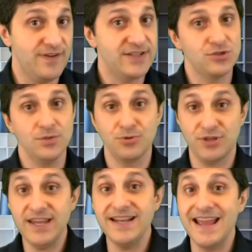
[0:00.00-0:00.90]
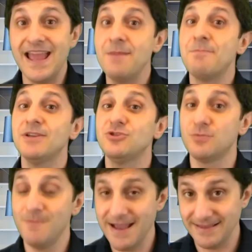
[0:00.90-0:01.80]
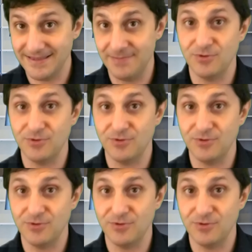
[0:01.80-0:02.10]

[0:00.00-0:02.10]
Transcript: verso le proteine è maggiormente